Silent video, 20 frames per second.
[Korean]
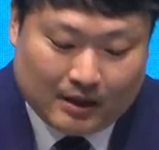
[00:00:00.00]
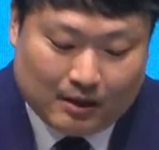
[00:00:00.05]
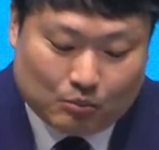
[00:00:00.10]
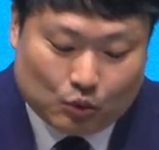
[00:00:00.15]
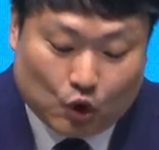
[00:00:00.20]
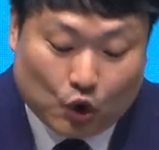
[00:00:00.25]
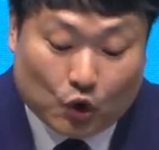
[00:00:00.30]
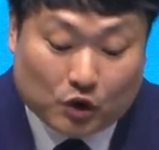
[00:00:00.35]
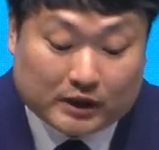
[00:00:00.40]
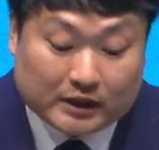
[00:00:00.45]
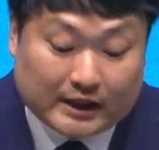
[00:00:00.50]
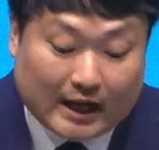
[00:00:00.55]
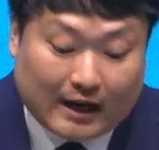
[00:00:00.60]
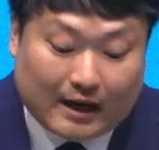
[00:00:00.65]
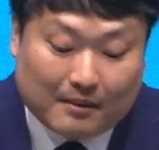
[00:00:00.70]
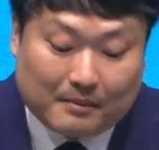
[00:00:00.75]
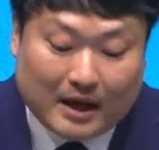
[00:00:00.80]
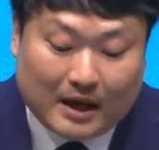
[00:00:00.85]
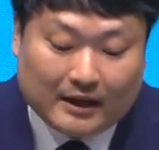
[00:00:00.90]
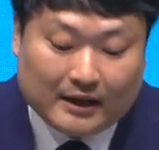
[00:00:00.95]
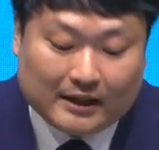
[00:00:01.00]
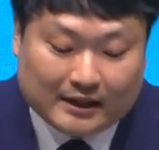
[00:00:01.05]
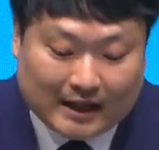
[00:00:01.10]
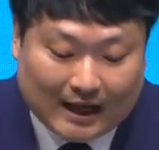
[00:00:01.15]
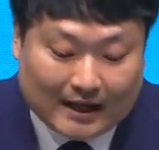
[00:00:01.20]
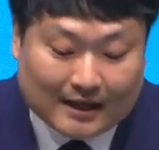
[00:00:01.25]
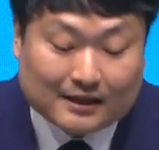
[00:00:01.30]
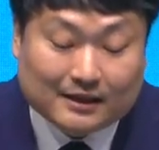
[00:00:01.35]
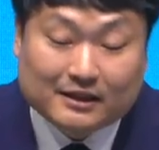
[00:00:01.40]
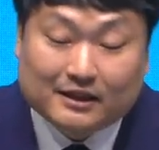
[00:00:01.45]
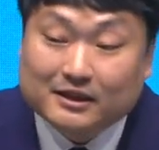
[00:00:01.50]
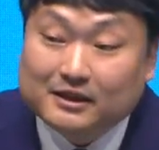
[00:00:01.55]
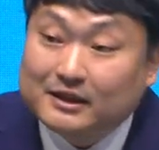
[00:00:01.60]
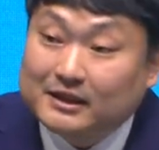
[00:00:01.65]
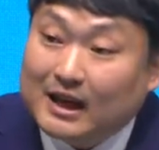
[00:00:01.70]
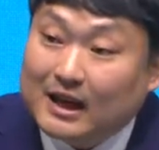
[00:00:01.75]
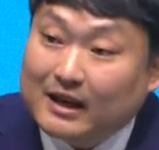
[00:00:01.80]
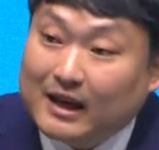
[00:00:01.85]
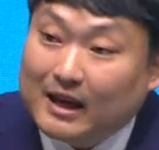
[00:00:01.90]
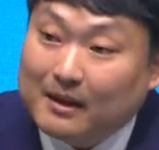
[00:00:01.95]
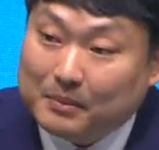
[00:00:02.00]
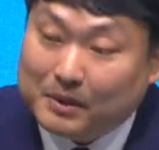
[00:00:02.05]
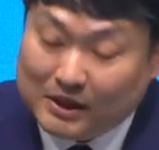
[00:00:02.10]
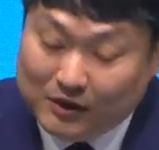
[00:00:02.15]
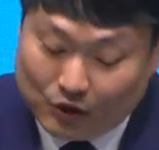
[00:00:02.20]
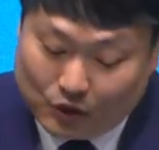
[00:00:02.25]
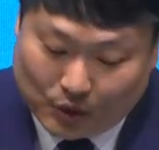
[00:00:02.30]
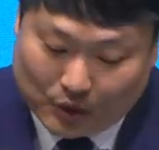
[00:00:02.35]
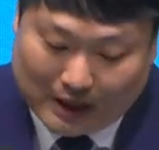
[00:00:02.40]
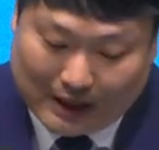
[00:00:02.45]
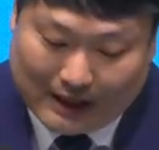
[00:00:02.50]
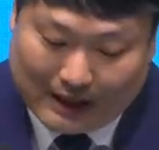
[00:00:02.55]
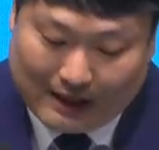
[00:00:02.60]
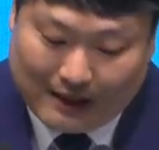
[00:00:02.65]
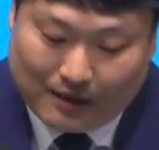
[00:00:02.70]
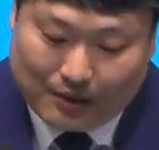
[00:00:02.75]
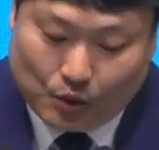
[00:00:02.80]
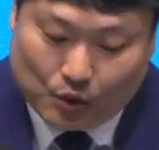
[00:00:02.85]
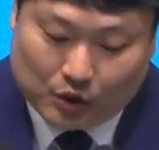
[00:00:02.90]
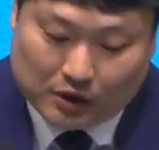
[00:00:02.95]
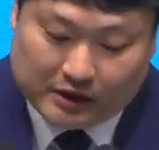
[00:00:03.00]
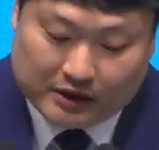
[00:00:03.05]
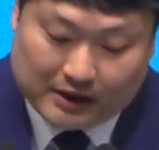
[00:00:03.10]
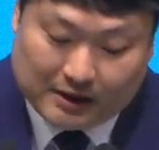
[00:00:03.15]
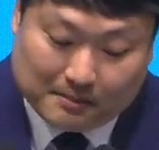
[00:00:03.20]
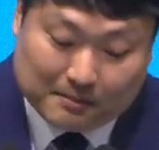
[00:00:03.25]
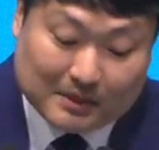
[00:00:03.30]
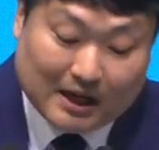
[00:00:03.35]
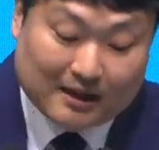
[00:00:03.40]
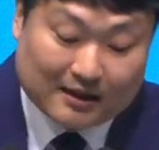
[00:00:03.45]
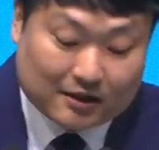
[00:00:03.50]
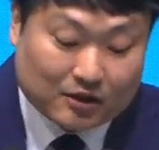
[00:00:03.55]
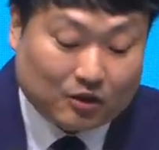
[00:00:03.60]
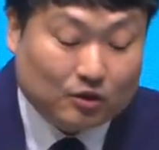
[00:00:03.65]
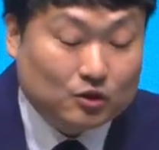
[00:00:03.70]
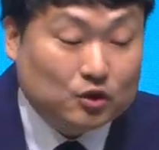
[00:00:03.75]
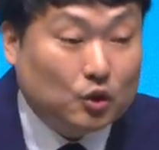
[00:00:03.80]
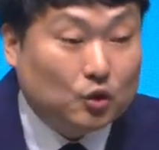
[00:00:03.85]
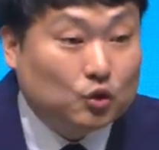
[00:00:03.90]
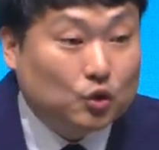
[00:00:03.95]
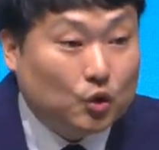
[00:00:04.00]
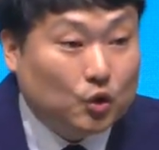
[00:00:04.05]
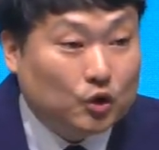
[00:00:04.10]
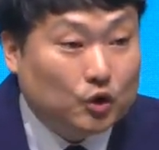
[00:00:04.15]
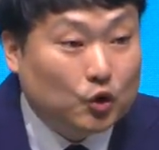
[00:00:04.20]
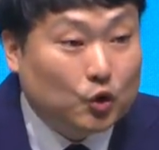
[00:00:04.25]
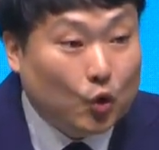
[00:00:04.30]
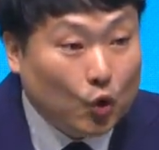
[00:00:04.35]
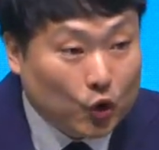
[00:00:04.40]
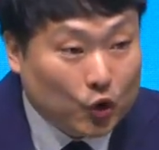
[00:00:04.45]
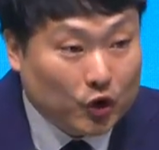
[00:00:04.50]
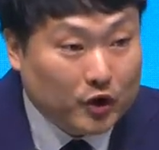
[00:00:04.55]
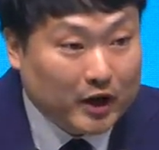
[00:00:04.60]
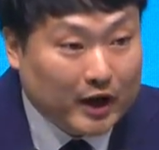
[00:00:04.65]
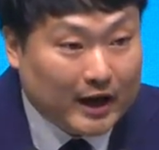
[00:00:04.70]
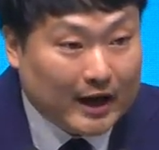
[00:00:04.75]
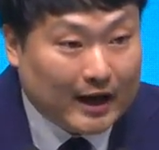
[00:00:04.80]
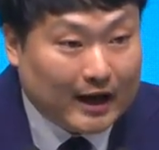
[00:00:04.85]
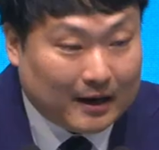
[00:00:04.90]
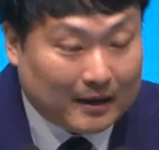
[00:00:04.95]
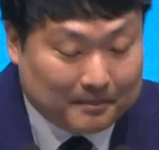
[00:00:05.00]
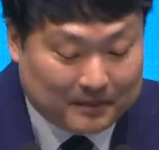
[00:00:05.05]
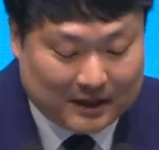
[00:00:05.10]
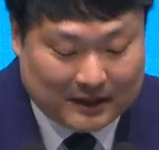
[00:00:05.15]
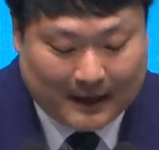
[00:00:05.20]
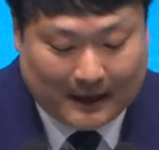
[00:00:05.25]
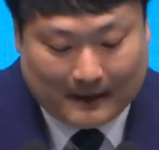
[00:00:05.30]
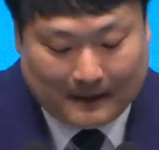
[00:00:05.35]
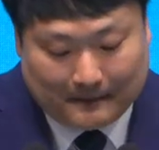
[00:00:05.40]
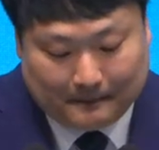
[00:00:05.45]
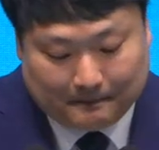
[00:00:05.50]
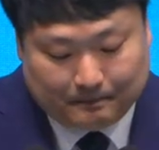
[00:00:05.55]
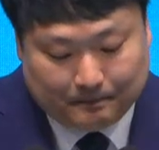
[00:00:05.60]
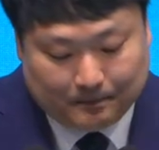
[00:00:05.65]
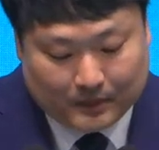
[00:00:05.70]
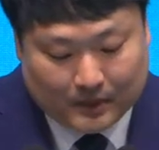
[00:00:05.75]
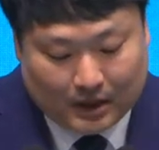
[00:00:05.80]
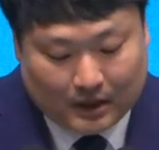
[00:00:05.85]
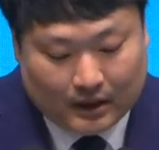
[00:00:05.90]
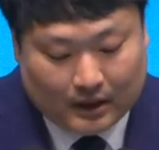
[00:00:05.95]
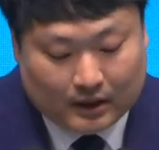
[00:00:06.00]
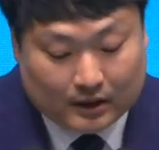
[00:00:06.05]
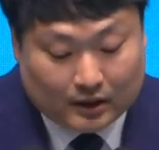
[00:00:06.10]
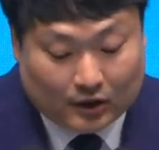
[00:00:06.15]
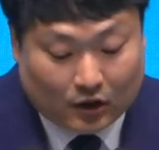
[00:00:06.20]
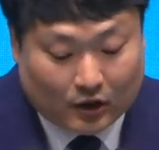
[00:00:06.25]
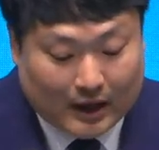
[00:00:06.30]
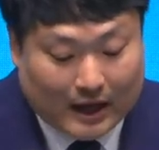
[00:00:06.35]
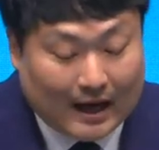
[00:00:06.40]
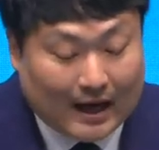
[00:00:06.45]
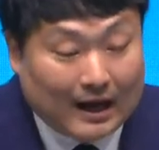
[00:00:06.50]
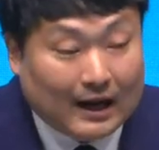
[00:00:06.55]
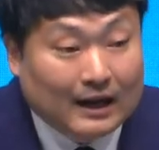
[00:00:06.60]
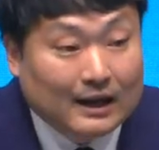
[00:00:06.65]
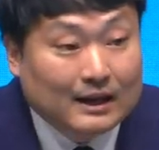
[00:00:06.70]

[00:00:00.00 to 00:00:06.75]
물론 그 사람의 이상 증상의 빈도나 혹은 심각성 정도를 고려해야 합니다. 그러나